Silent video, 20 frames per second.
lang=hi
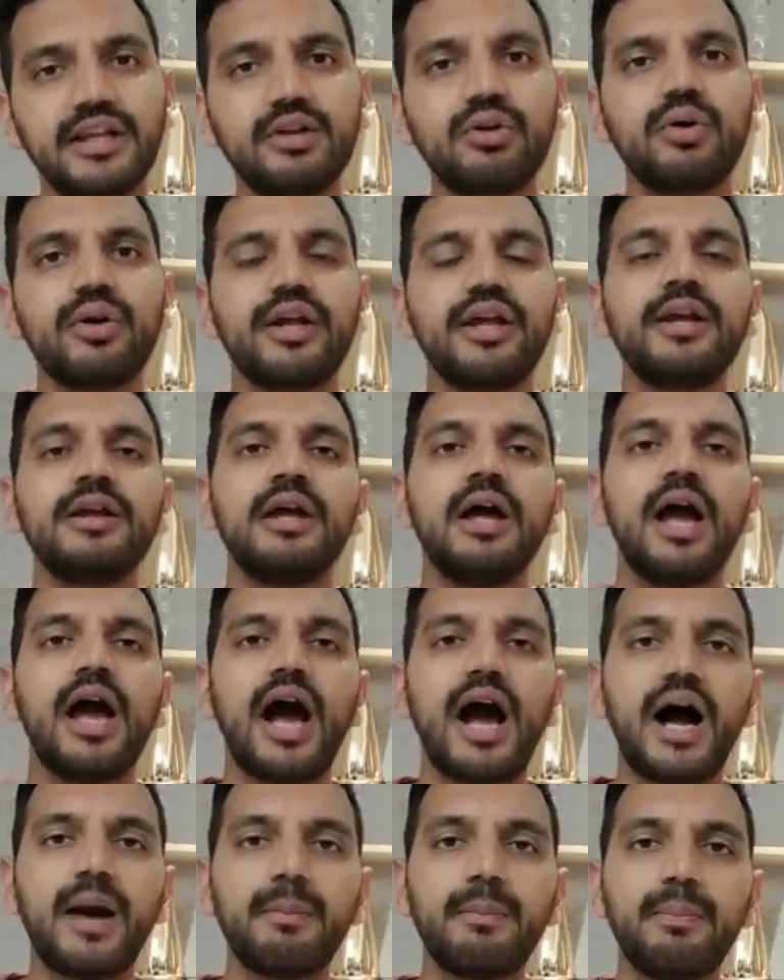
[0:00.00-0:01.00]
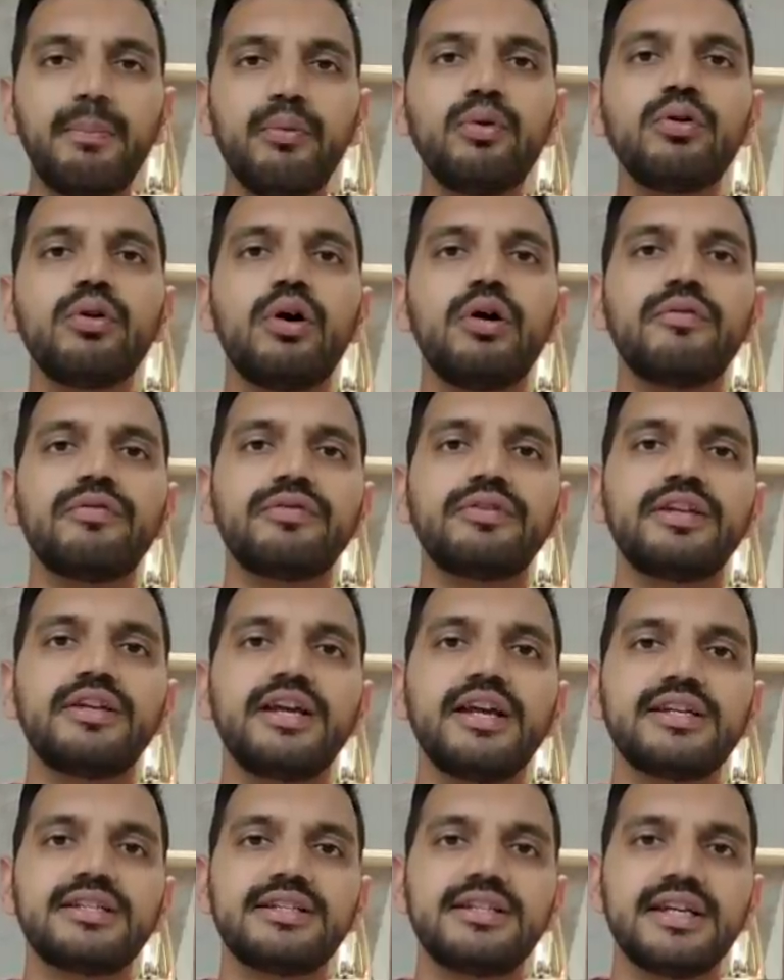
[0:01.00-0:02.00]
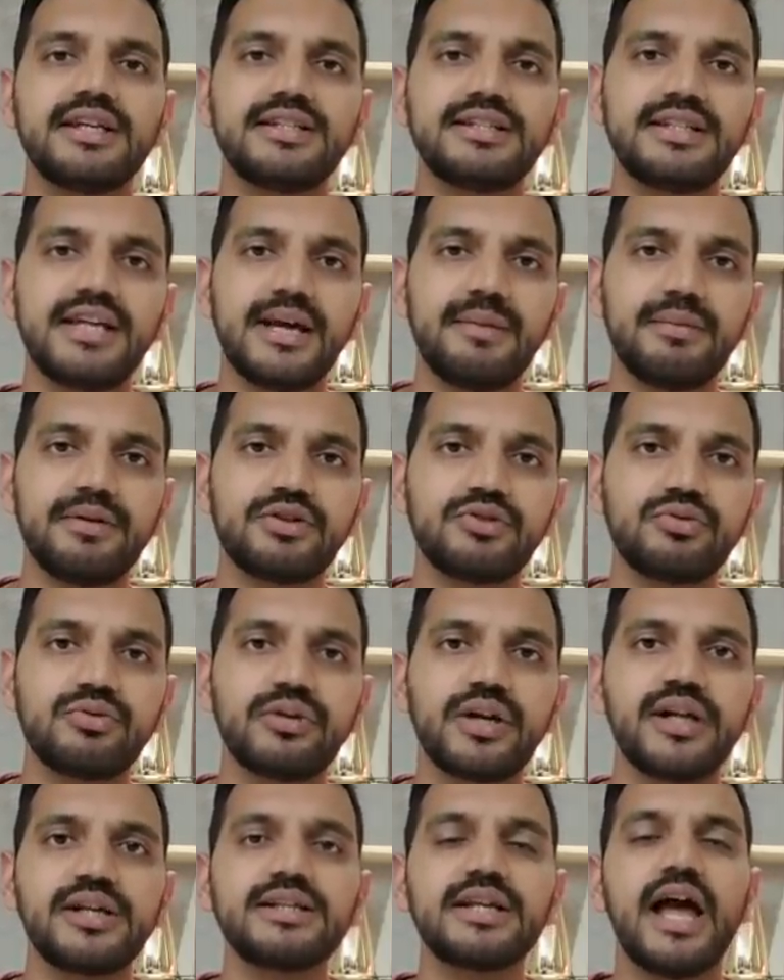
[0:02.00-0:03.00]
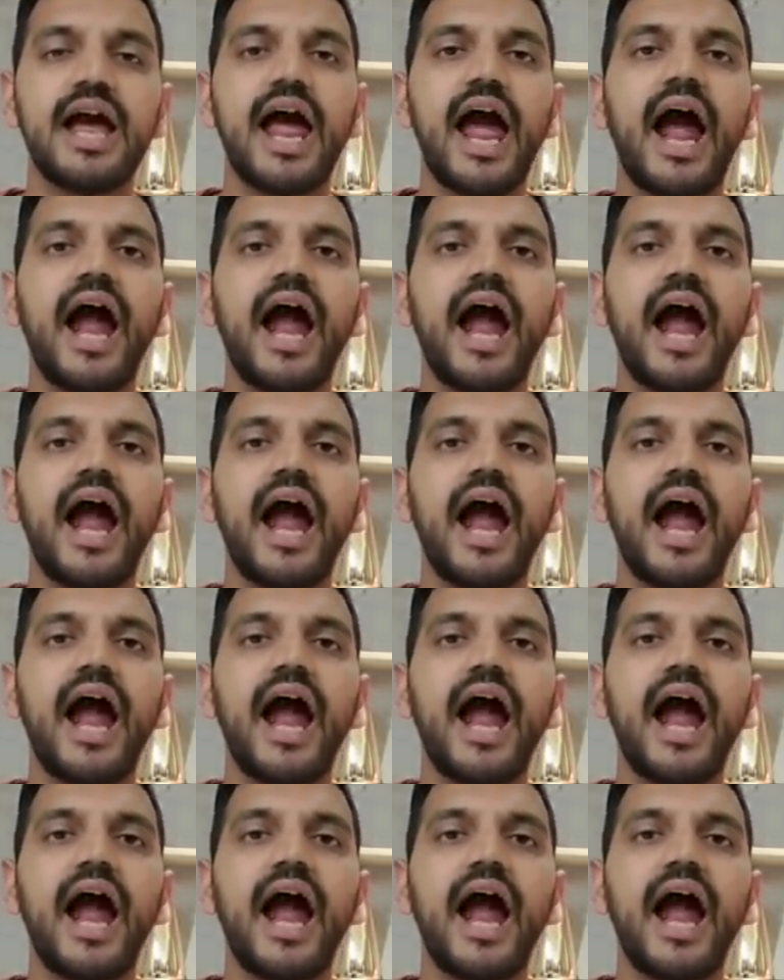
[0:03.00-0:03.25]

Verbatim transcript: तीनों ही अ पूल ऑफ सी एस सी एस सी एम ए स्टूडेंट्स